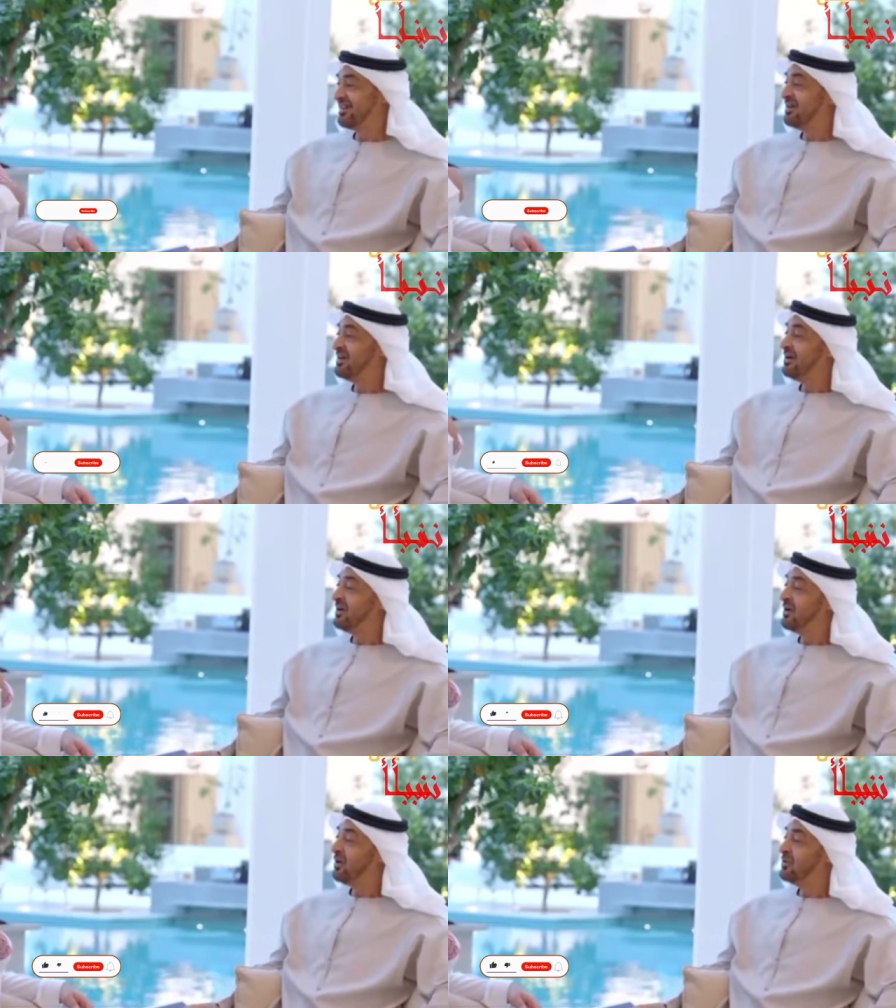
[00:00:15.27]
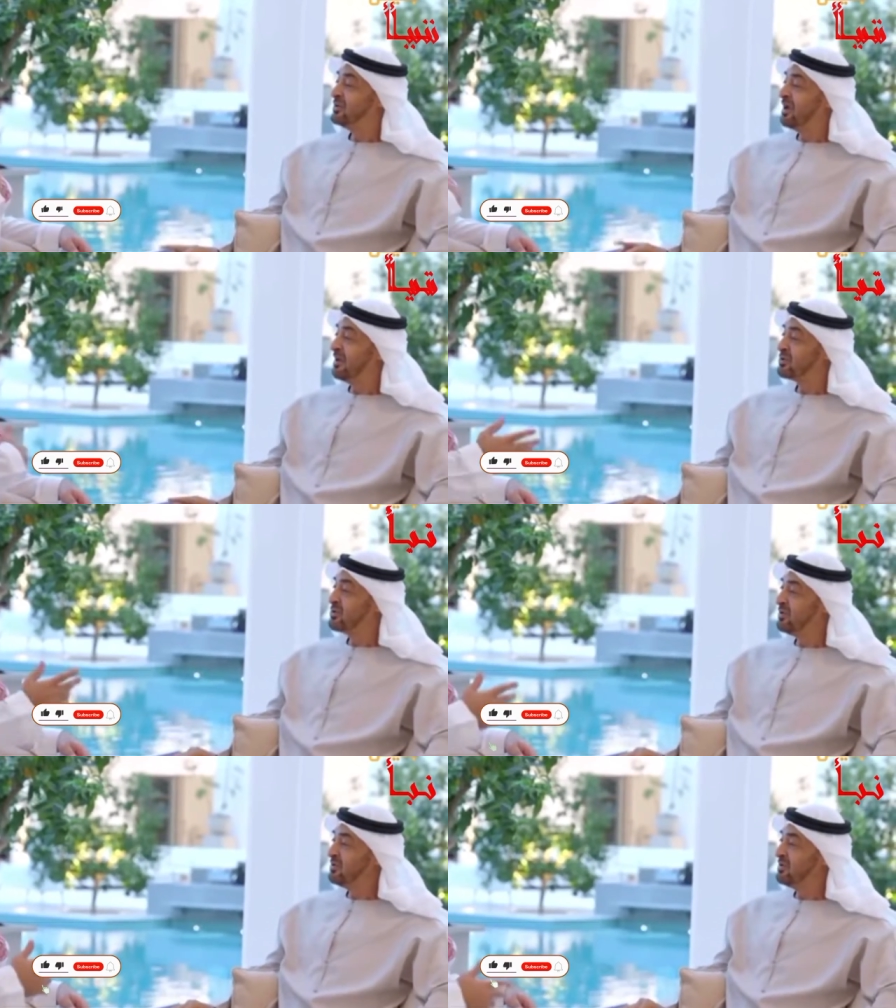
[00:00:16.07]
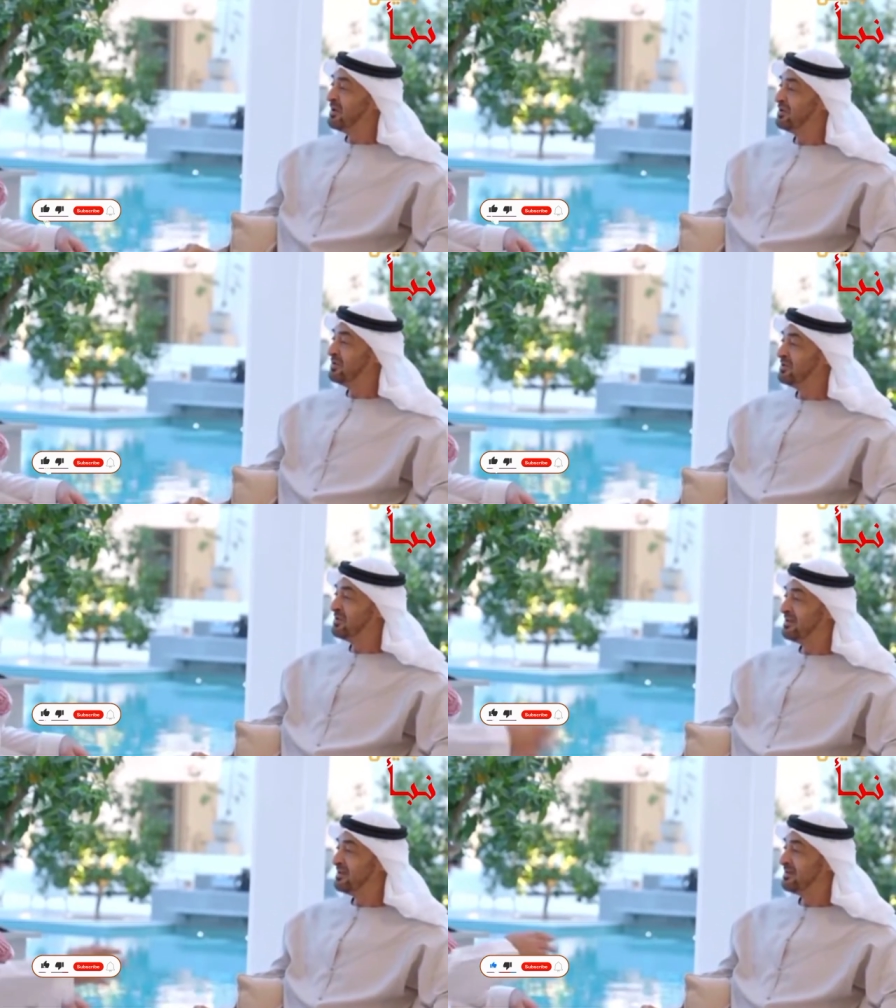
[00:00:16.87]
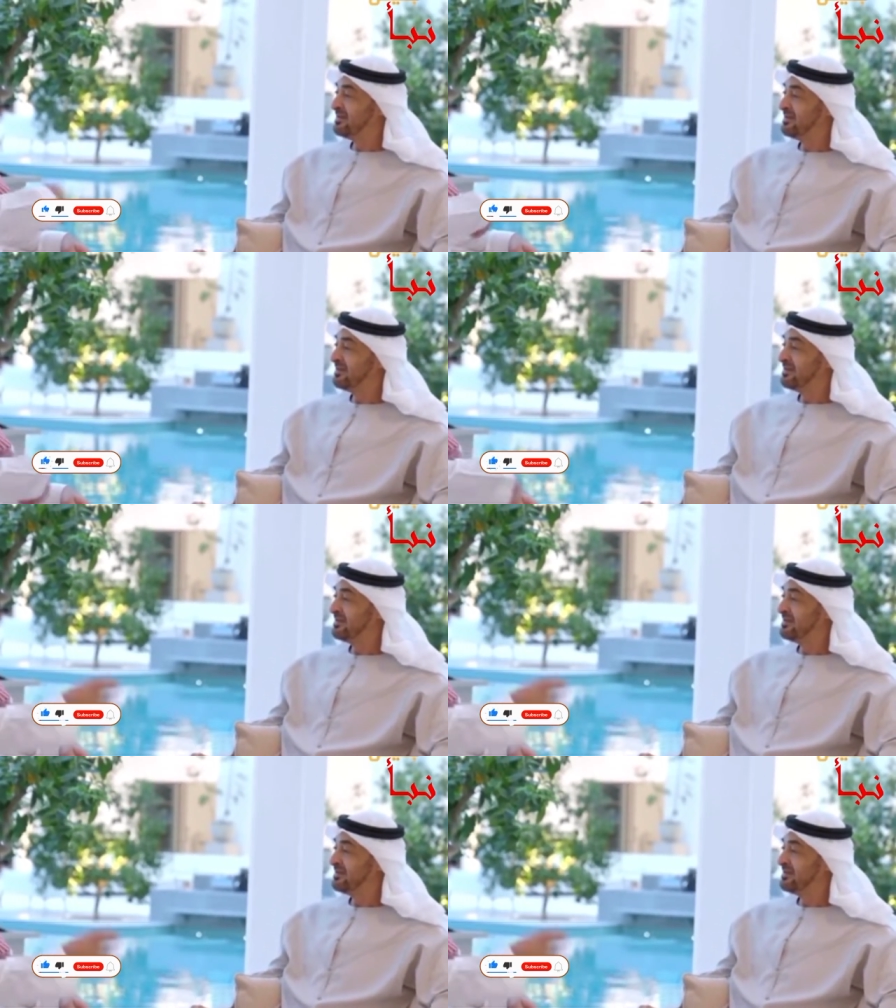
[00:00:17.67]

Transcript: بينها والمملكة العربية السعودية وسددت